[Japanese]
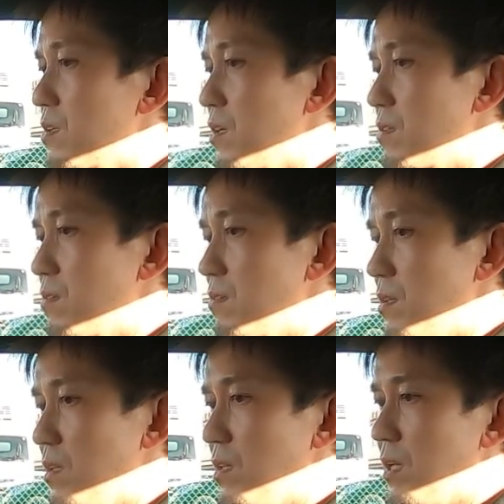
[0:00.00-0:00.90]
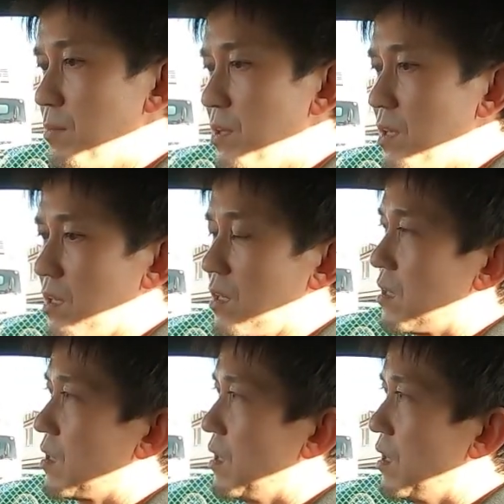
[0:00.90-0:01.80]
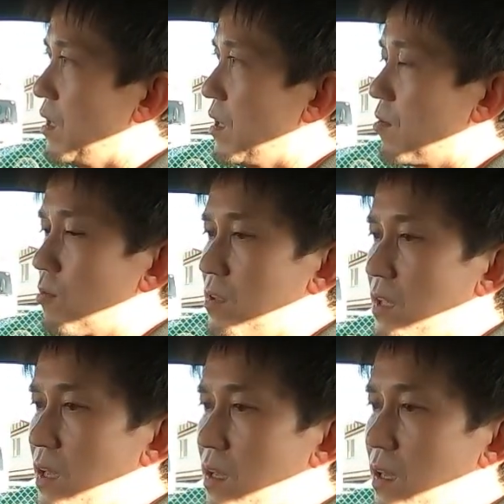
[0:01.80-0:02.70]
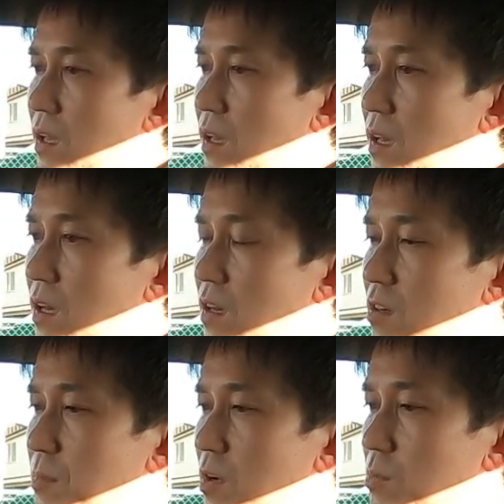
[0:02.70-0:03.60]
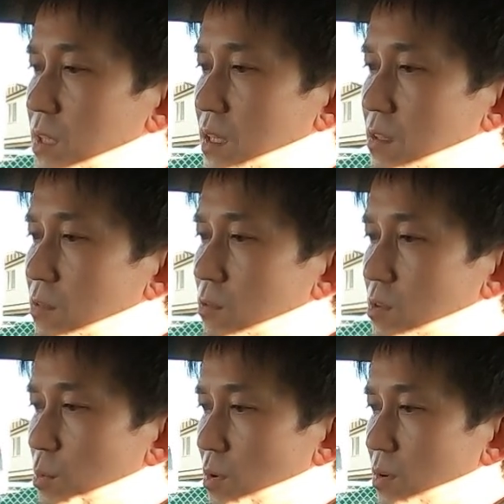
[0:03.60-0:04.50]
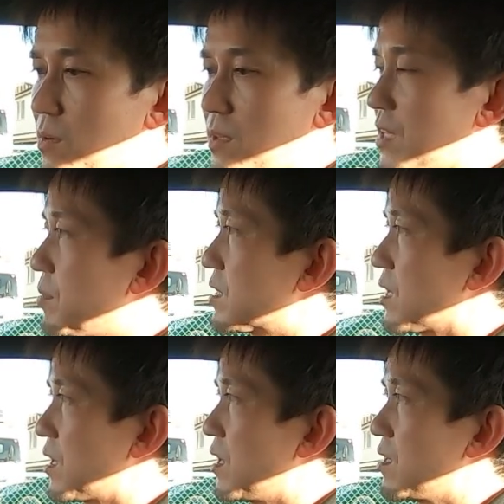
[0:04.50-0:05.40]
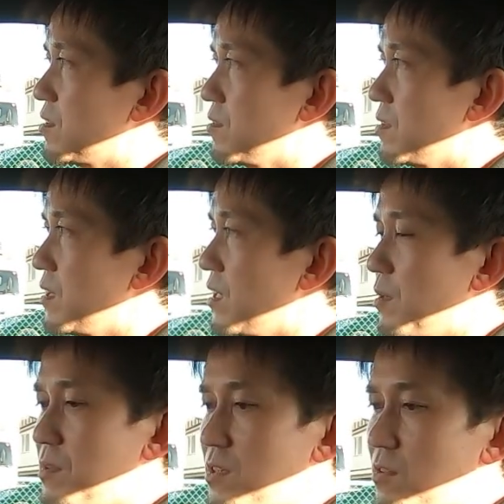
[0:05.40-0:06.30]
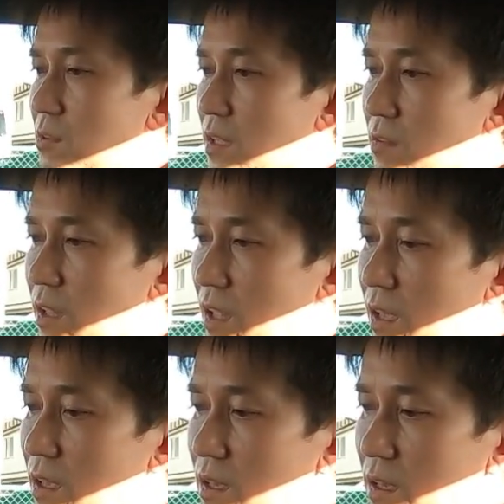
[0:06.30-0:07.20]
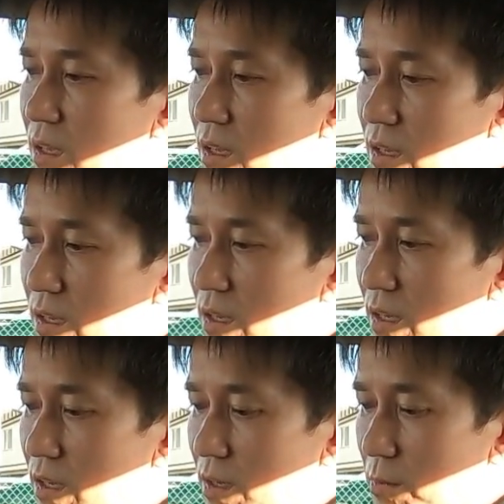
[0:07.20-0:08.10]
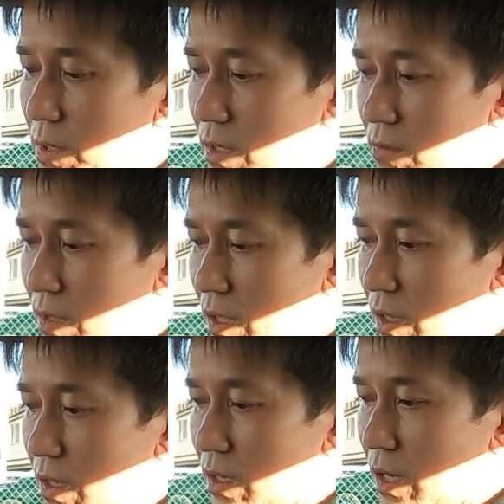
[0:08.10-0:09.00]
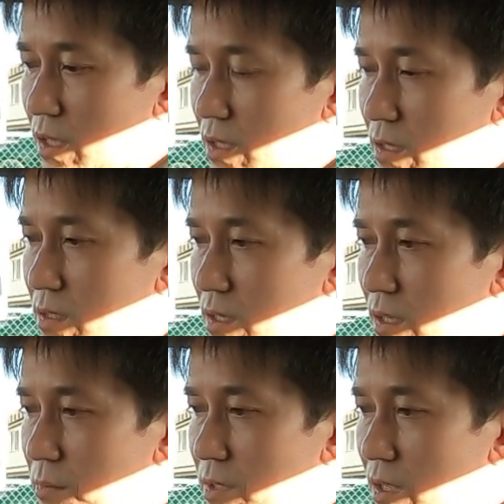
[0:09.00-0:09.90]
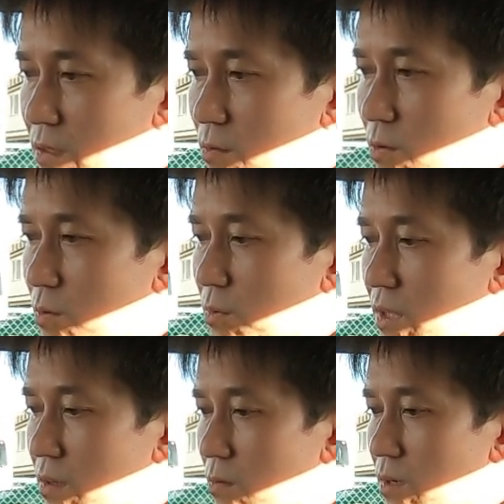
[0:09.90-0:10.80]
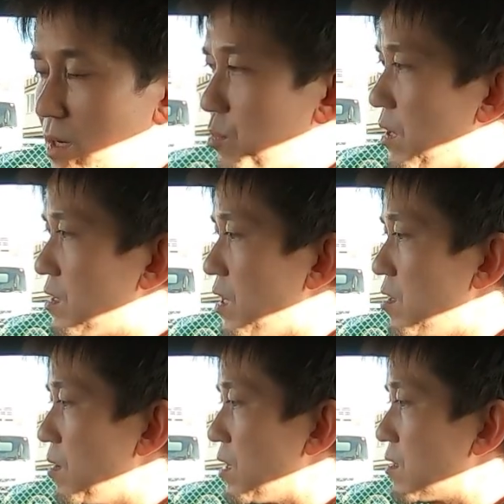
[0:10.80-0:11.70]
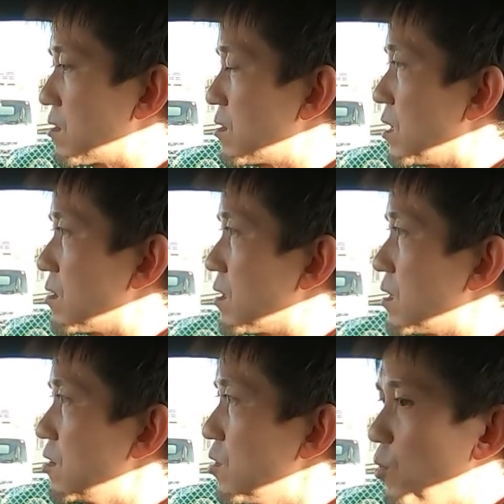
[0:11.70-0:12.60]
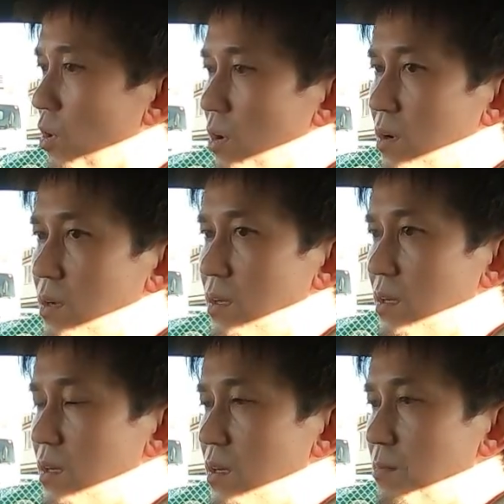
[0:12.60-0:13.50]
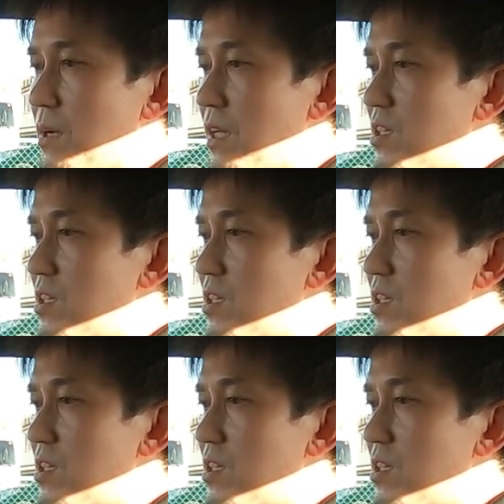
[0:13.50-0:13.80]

で、通電ナビ、ここにね、埋め込むなんていうこともできますから、純正ナビ仕様なのでね、まあ、なので快適性みたいなところもね、ここからプラスアルファで作っていくなんていうのも、まあ、